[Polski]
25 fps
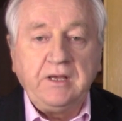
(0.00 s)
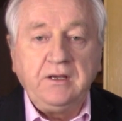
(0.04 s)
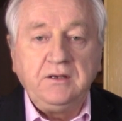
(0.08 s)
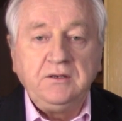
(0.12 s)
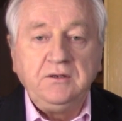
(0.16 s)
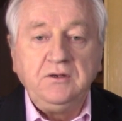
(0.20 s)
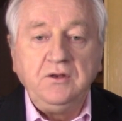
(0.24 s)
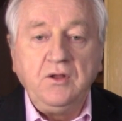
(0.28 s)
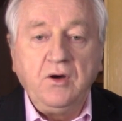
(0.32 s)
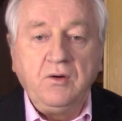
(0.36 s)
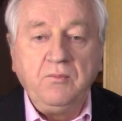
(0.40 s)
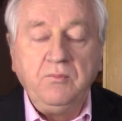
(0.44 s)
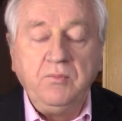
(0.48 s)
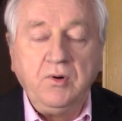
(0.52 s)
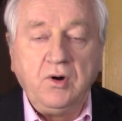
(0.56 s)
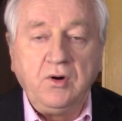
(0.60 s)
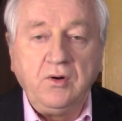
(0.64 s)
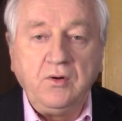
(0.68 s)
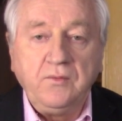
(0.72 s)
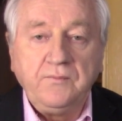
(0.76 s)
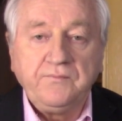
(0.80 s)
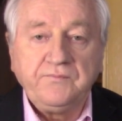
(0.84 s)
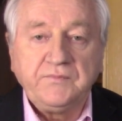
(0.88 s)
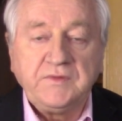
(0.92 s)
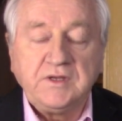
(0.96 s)
no
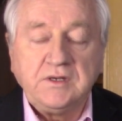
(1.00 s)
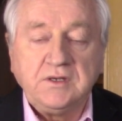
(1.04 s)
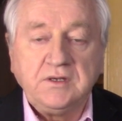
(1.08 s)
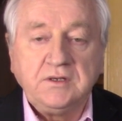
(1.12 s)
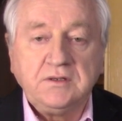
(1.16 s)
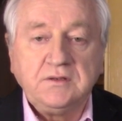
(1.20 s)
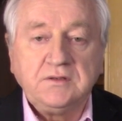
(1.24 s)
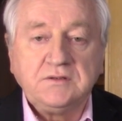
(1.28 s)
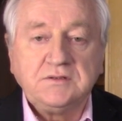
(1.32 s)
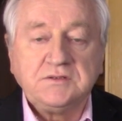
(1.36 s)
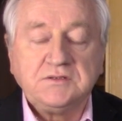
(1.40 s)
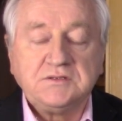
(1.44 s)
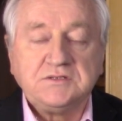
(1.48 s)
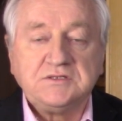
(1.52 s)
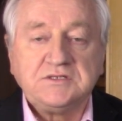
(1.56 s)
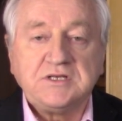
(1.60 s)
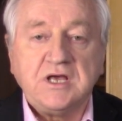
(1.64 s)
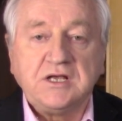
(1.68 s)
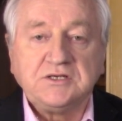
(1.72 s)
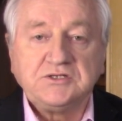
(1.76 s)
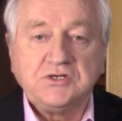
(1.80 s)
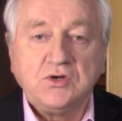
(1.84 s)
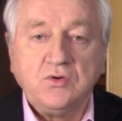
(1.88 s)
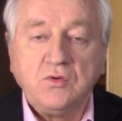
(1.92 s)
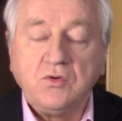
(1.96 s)
bo e,
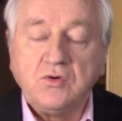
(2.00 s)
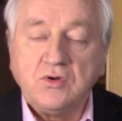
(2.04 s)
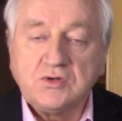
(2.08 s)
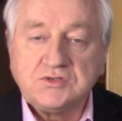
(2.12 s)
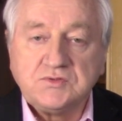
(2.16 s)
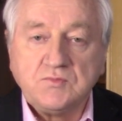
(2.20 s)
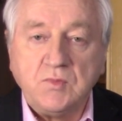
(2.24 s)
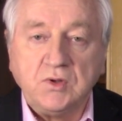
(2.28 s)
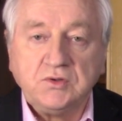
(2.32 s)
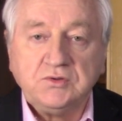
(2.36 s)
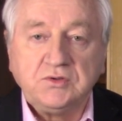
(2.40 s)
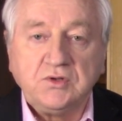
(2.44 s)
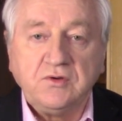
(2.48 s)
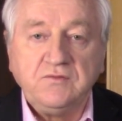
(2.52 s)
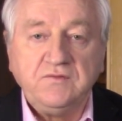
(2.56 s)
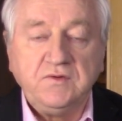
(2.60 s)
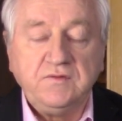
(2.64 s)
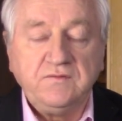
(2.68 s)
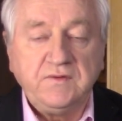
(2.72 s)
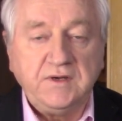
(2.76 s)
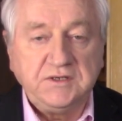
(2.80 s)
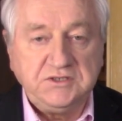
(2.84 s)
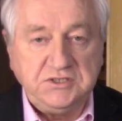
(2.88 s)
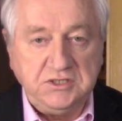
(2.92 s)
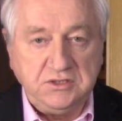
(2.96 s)
zaczął
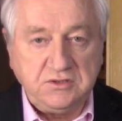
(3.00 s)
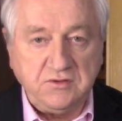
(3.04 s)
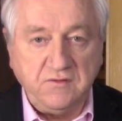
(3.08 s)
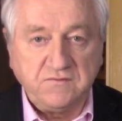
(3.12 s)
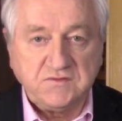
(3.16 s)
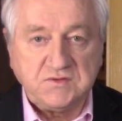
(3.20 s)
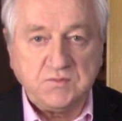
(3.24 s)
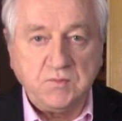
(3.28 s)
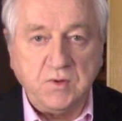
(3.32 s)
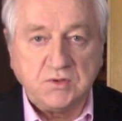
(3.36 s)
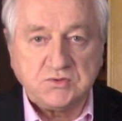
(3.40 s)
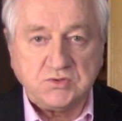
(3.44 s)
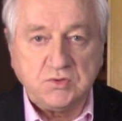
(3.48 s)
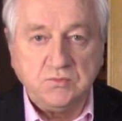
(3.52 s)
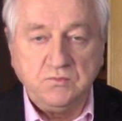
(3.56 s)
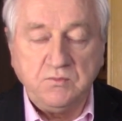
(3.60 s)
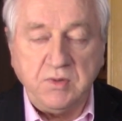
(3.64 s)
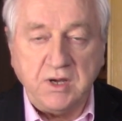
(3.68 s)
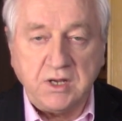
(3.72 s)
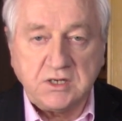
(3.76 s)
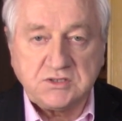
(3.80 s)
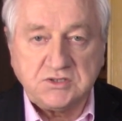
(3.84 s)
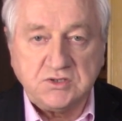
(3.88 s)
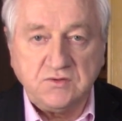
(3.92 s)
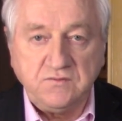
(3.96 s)
rozmontowywać i to w sposób
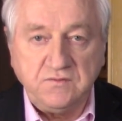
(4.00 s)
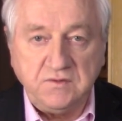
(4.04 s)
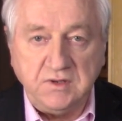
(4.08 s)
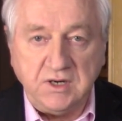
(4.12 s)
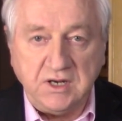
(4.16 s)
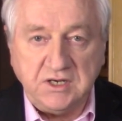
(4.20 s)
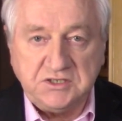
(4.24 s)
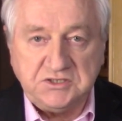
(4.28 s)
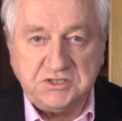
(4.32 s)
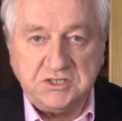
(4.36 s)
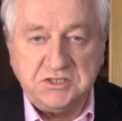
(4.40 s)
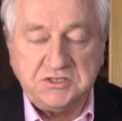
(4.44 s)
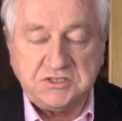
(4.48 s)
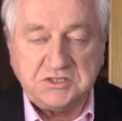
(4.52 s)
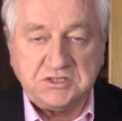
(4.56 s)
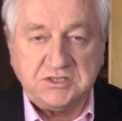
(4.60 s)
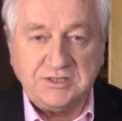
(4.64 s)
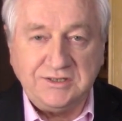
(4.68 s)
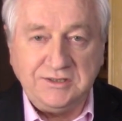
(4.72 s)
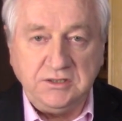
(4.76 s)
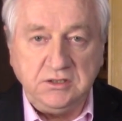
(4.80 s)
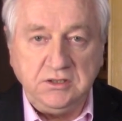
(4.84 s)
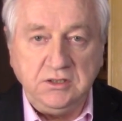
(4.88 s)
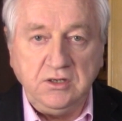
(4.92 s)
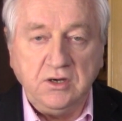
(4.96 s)
bardzo wyrazisty
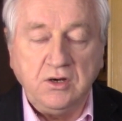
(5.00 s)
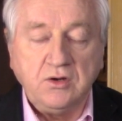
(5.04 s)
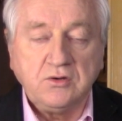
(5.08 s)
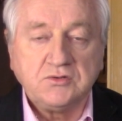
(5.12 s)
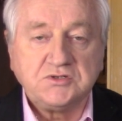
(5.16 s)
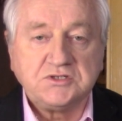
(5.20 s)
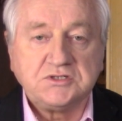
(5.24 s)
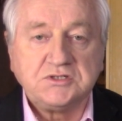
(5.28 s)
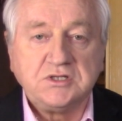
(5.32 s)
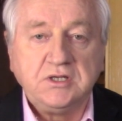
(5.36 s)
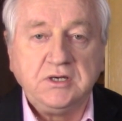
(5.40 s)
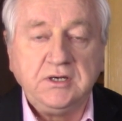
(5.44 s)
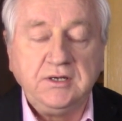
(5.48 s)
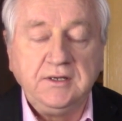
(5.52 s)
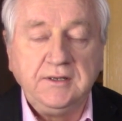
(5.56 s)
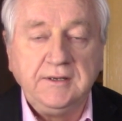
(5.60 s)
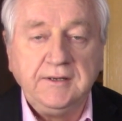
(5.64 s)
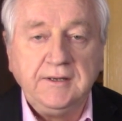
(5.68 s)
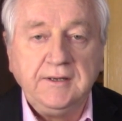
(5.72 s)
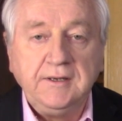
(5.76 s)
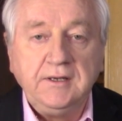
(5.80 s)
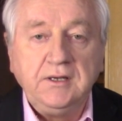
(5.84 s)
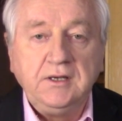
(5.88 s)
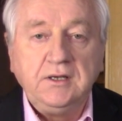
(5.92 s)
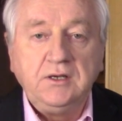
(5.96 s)
i ostry
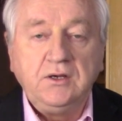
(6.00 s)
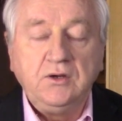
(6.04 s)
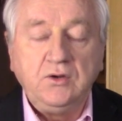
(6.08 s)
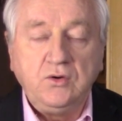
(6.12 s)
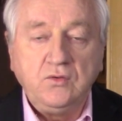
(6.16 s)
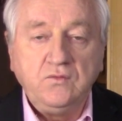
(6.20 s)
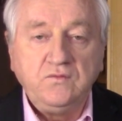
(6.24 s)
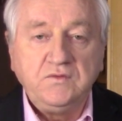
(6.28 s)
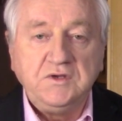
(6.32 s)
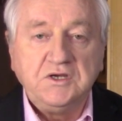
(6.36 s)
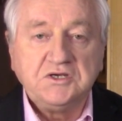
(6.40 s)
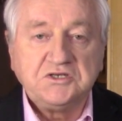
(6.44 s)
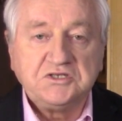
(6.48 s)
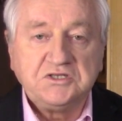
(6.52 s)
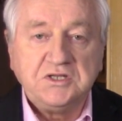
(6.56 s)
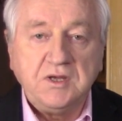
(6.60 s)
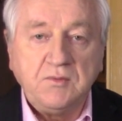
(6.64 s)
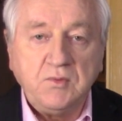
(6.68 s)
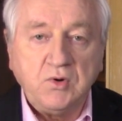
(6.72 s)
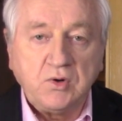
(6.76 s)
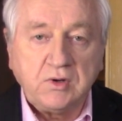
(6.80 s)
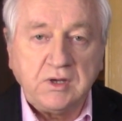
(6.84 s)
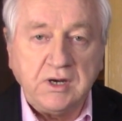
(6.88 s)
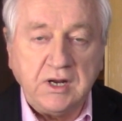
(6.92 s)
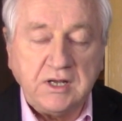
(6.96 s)
również
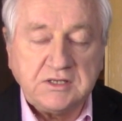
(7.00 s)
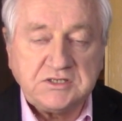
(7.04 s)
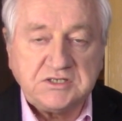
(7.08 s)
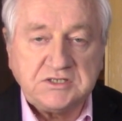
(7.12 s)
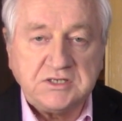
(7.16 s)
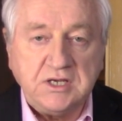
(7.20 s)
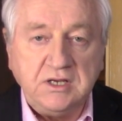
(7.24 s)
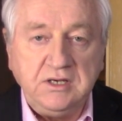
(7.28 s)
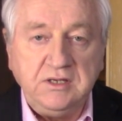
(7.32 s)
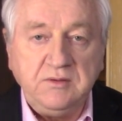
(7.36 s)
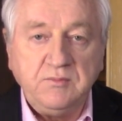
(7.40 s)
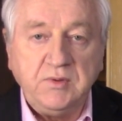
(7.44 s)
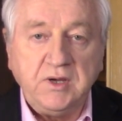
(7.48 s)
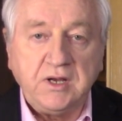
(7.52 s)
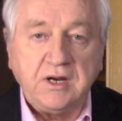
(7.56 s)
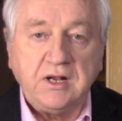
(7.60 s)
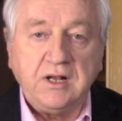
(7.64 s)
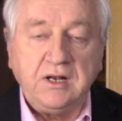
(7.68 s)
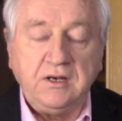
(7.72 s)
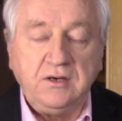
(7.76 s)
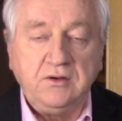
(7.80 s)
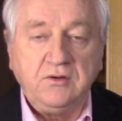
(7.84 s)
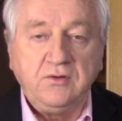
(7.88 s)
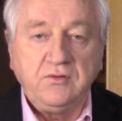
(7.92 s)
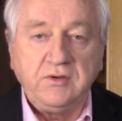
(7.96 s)
demokrację
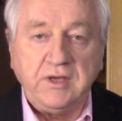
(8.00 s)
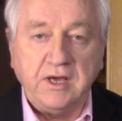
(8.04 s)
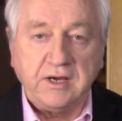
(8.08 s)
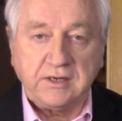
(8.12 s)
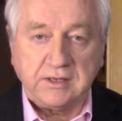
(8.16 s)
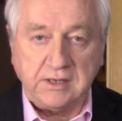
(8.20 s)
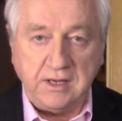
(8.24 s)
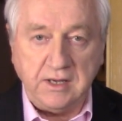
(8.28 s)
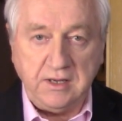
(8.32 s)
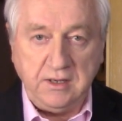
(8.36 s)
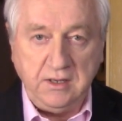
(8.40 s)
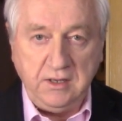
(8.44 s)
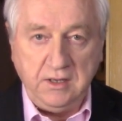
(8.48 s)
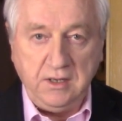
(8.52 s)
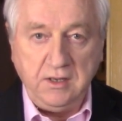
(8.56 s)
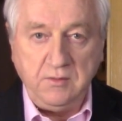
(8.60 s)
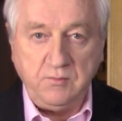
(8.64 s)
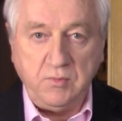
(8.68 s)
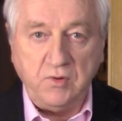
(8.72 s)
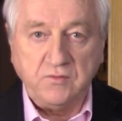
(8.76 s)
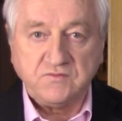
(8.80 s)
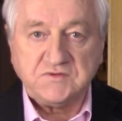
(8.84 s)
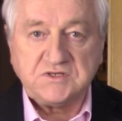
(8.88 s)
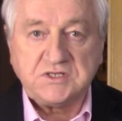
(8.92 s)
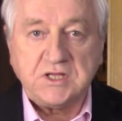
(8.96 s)
liberalną, jaka
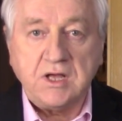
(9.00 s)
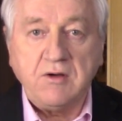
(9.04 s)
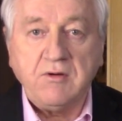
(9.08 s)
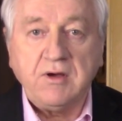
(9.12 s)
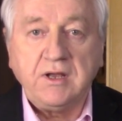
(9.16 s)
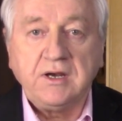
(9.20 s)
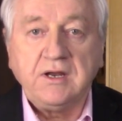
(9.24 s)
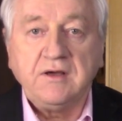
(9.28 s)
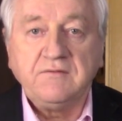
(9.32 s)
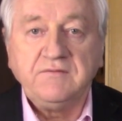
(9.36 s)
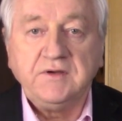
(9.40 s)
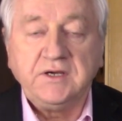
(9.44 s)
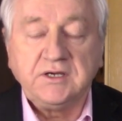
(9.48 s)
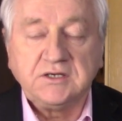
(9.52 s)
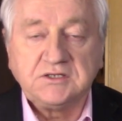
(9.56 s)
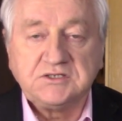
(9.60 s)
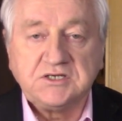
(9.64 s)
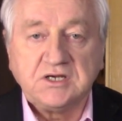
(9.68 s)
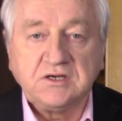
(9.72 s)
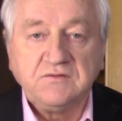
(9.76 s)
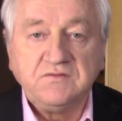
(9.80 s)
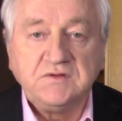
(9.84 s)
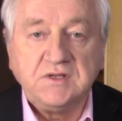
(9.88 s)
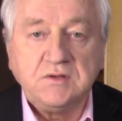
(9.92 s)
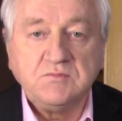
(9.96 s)
powstała na
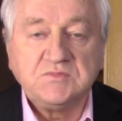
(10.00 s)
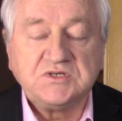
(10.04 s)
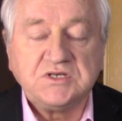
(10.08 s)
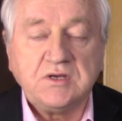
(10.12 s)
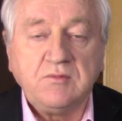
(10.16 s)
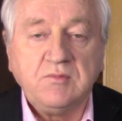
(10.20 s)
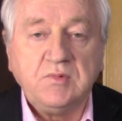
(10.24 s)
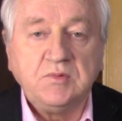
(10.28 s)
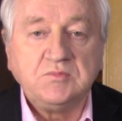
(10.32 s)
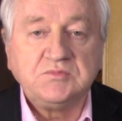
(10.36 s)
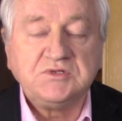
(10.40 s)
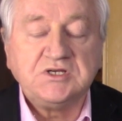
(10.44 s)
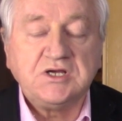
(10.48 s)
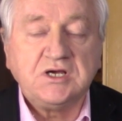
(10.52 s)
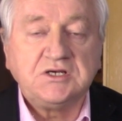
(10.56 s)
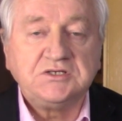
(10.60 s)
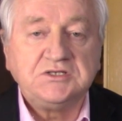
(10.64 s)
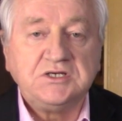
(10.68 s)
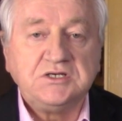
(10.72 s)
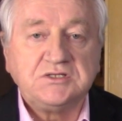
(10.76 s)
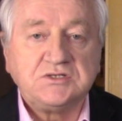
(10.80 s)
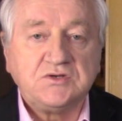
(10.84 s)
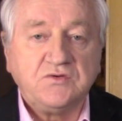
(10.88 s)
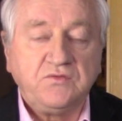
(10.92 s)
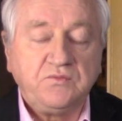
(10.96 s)
Węgrzech w tym samym
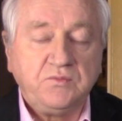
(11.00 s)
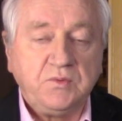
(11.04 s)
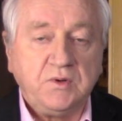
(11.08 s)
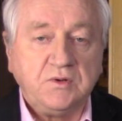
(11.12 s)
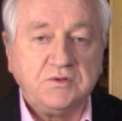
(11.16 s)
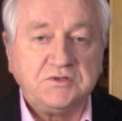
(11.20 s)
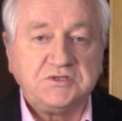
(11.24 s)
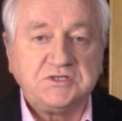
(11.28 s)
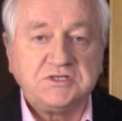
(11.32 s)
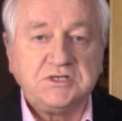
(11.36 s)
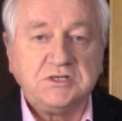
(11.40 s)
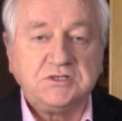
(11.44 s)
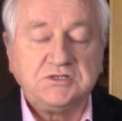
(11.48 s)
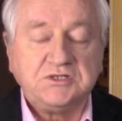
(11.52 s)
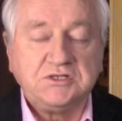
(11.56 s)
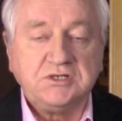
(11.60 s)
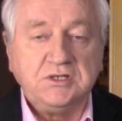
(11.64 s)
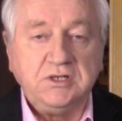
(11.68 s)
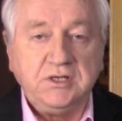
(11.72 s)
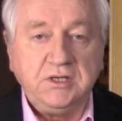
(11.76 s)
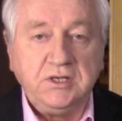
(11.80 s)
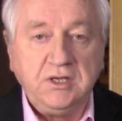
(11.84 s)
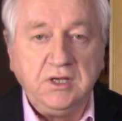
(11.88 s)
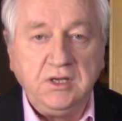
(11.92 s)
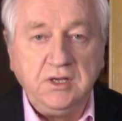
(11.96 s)
czasie co w Polsce,
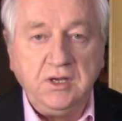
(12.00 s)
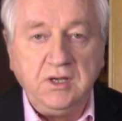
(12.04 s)
czyli